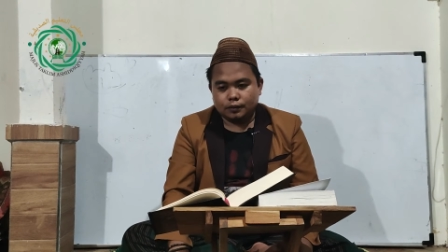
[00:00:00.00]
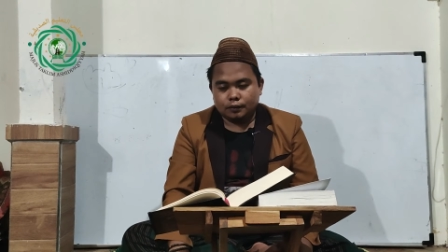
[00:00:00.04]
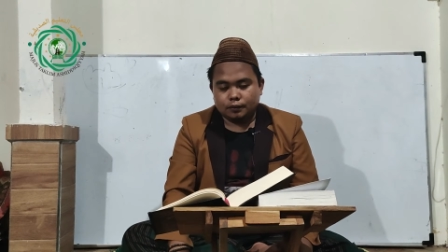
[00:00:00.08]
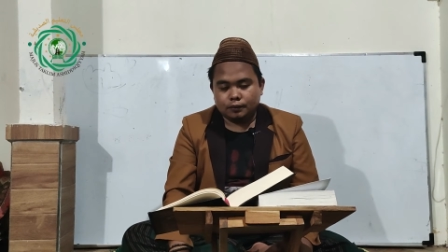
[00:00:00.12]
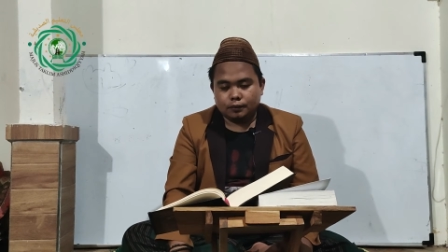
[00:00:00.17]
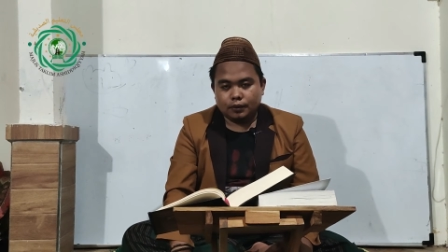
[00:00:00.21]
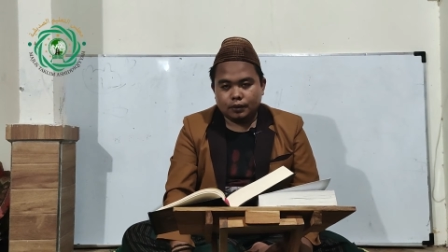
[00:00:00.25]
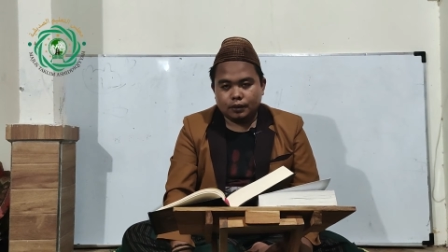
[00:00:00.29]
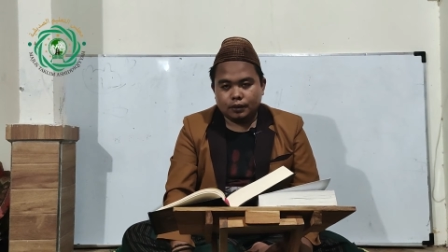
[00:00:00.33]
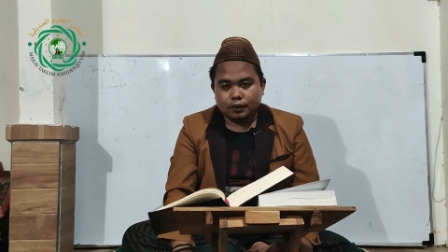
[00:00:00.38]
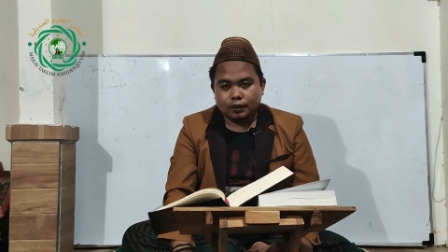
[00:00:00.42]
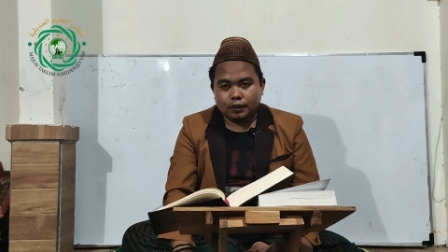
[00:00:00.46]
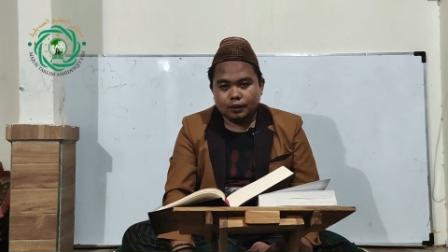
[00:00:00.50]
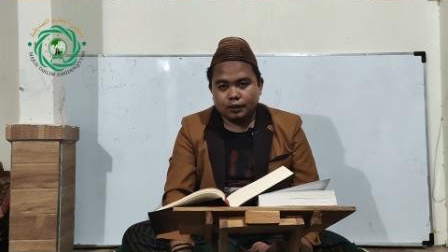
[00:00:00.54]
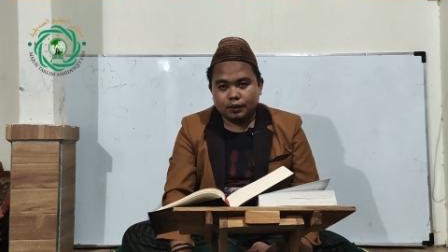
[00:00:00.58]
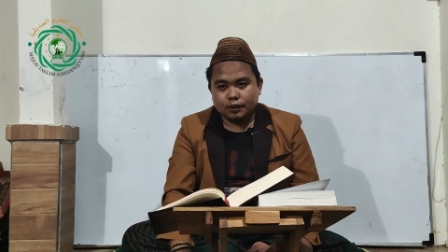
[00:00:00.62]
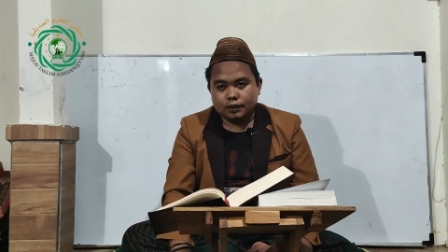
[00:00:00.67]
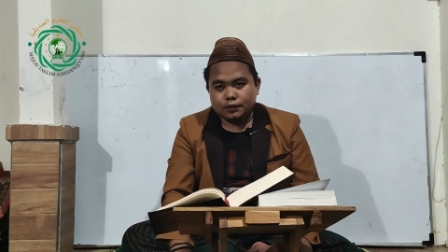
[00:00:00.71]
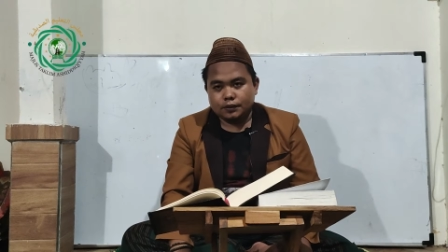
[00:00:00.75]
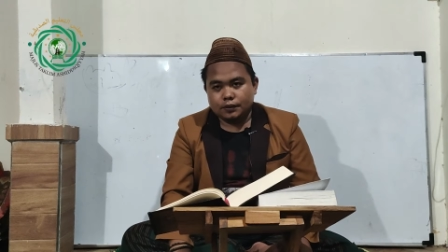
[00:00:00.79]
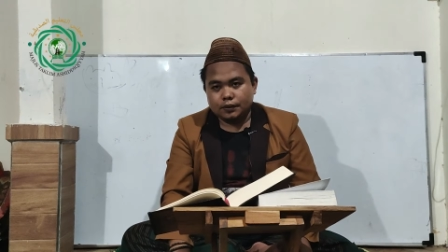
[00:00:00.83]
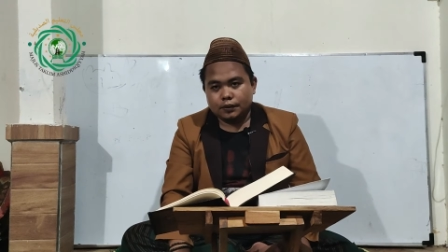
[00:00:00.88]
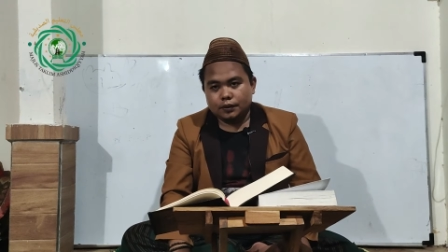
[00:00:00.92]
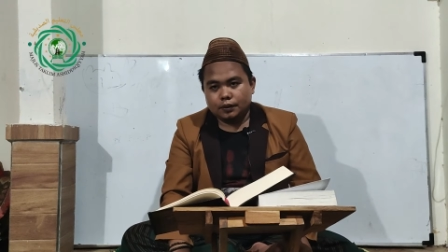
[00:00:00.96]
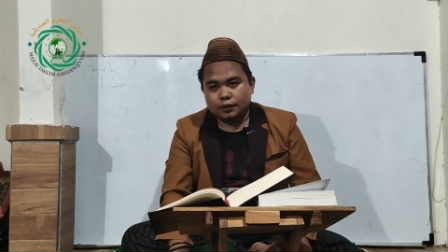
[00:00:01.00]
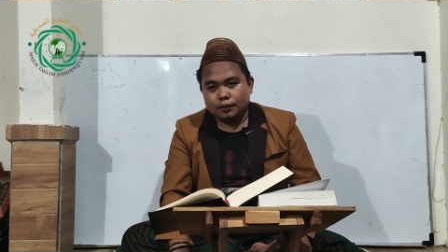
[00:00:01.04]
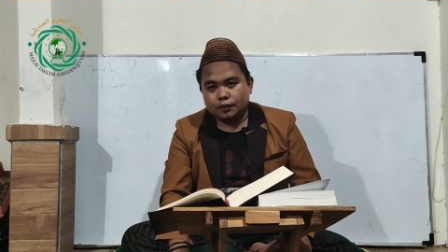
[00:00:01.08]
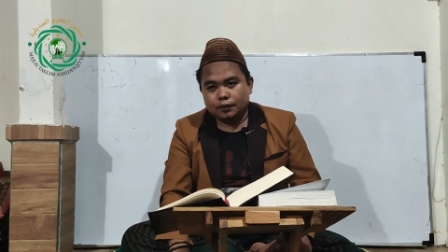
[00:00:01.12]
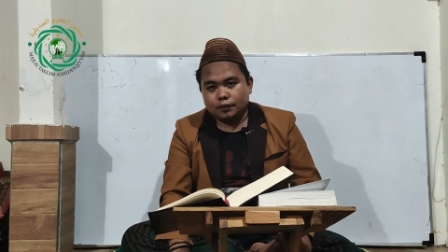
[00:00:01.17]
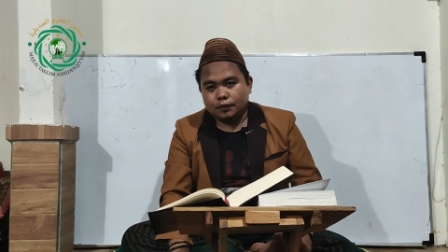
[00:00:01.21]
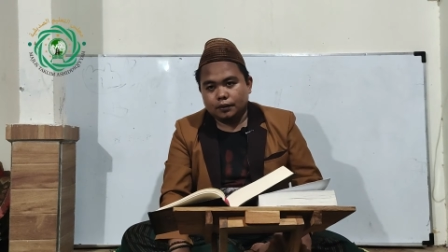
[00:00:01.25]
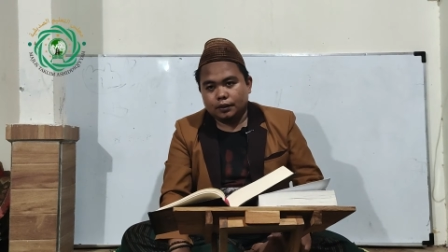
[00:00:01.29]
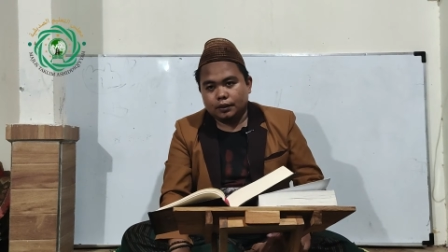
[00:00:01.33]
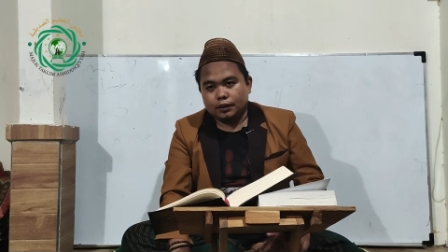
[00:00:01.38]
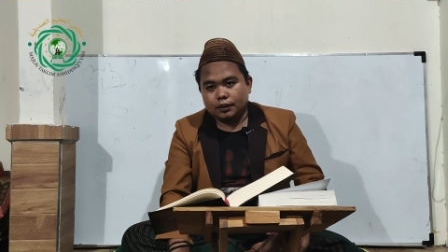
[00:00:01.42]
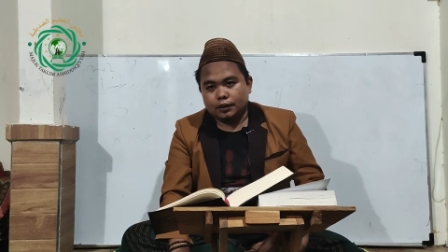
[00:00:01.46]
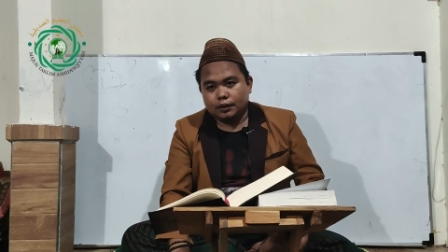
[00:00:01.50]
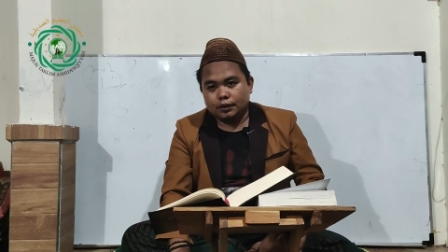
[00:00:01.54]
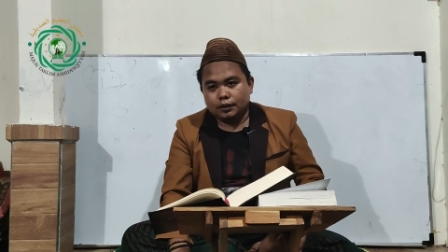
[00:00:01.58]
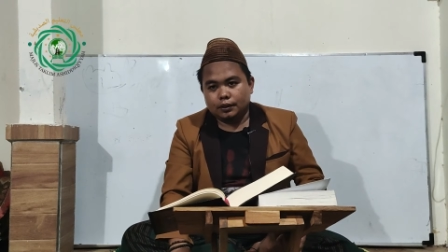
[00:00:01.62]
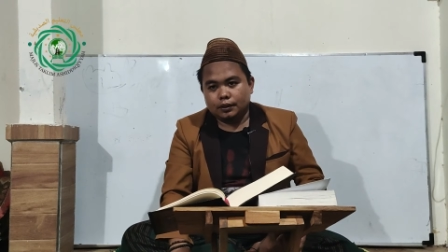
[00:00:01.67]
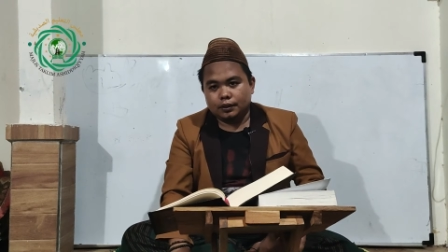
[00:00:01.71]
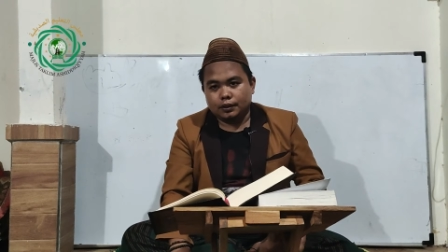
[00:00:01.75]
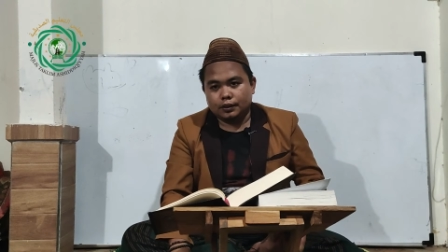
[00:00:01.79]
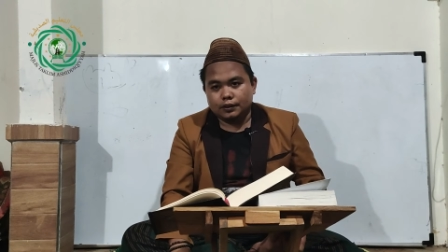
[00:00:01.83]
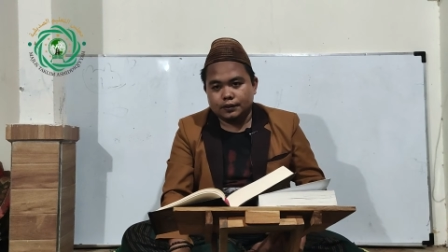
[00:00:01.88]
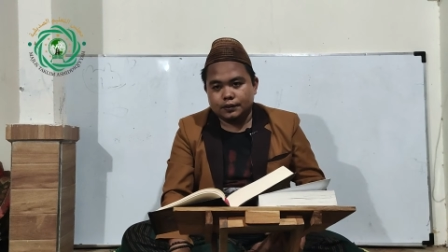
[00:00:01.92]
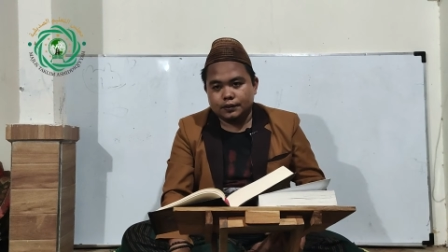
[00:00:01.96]
wala yasihu dan
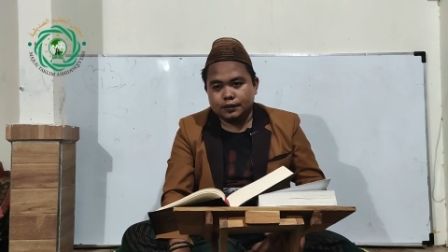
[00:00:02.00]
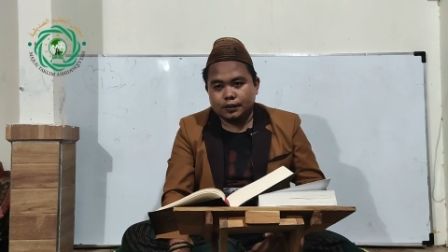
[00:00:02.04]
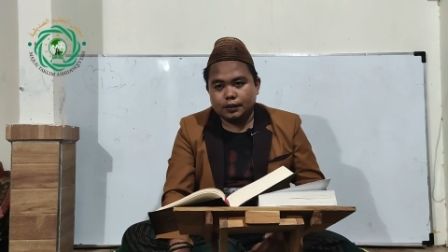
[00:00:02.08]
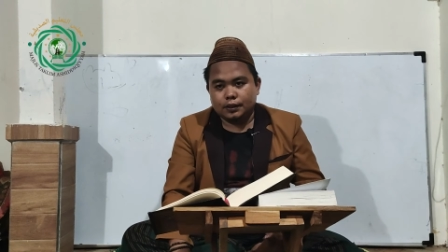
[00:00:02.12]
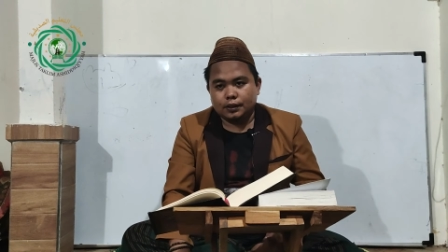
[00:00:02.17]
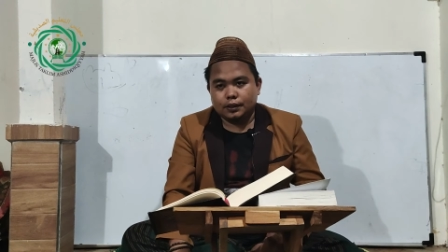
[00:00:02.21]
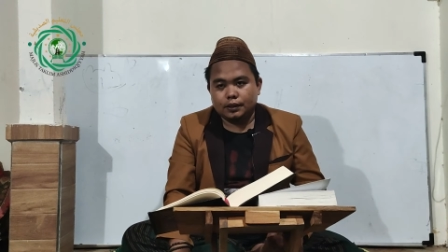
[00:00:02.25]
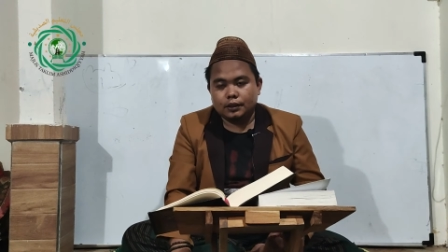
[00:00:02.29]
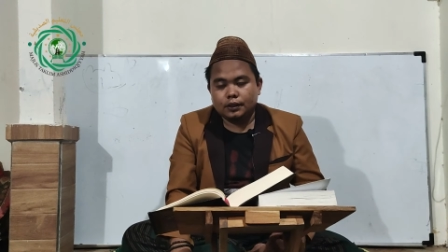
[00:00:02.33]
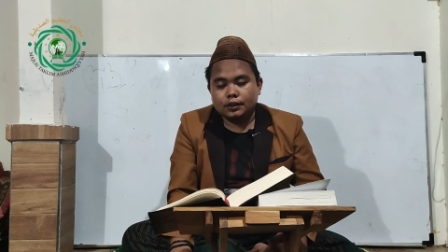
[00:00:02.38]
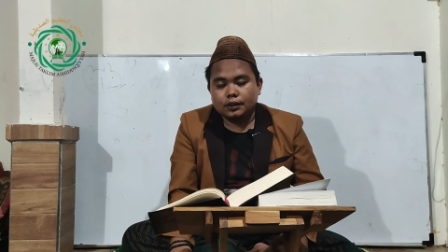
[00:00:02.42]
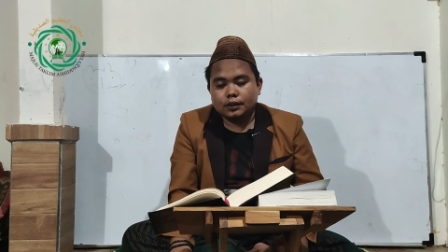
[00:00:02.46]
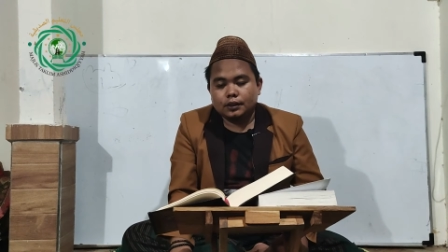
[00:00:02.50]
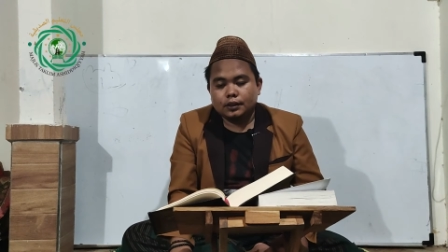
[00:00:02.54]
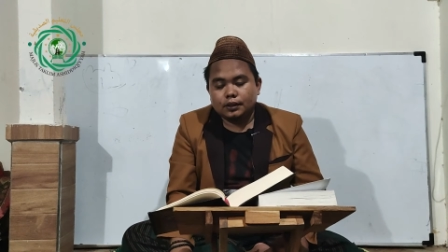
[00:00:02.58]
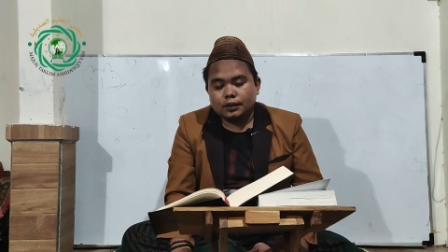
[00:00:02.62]
tidak sah